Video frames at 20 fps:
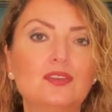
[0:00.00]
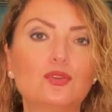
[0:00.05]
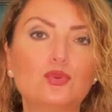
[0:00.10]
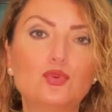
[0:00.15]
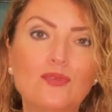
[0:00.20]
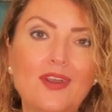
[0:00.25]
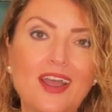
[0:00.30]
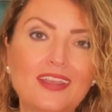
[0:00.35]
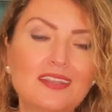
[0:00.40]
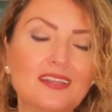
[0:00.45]

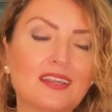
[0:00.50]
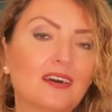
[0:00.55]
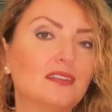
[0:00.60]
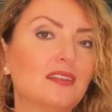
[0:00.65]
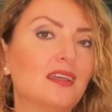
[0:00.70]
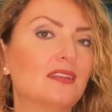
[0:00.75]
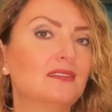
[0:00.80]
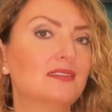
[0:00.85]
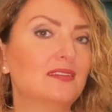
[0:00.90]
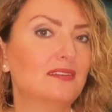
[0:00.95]
güvenlik
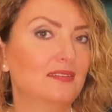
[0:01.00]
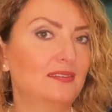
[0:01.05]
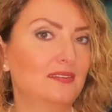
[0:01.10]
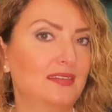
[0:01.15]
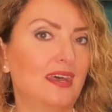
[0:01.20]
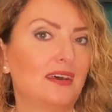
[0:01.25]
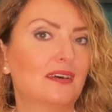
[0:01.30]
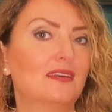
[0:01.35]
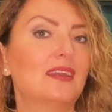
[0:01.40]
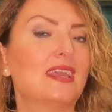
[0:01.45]

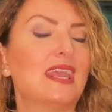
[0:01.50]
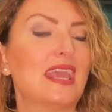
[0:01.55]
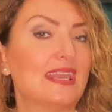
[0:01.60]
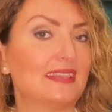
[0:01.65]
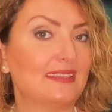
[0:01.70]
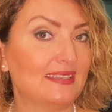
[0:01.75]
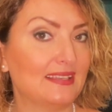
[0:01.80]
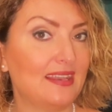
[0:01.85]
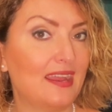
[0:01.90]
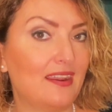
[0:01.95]
alanlarında
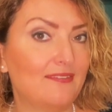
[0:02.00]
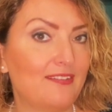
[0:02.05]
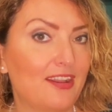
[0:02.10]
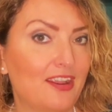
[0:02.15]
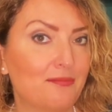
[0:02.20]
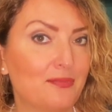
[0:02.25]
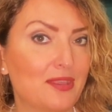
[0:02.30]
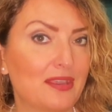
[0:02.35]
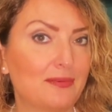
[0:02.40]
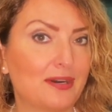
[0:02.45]
etkiler
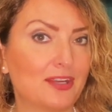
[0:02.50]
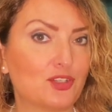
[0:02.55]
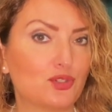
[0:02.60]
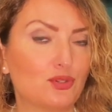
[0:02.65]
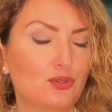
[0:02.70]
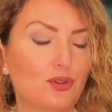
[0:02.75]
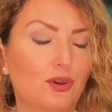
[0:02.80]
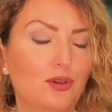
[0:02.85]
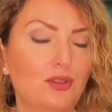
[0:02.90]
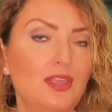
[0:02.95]
vermeye
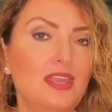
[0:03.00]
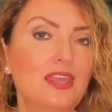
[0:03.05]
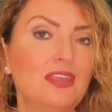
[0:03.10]
başlıyor